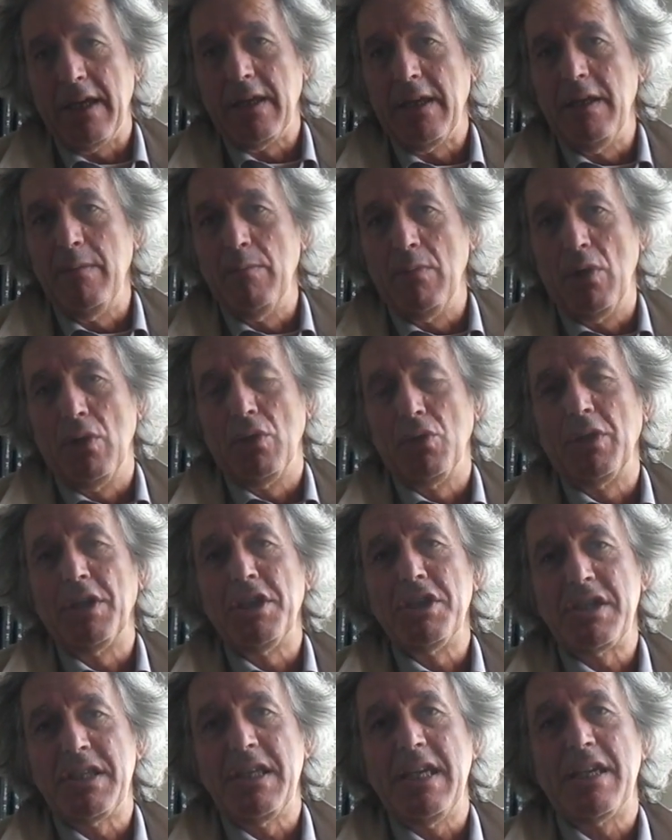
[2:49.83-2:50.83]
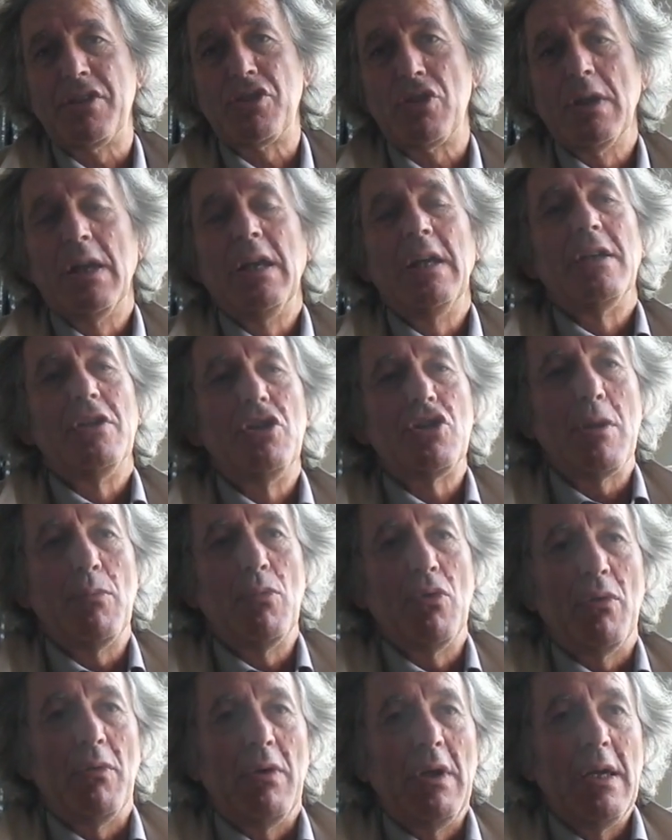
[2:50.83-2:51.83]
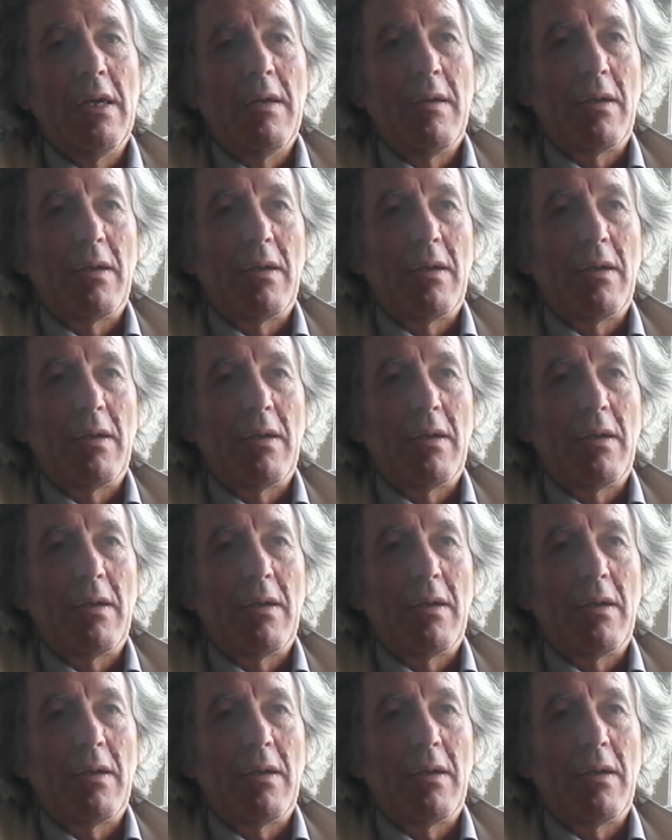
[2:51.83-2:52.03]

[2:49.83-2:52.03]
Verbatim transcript: in modo che sia diciamo,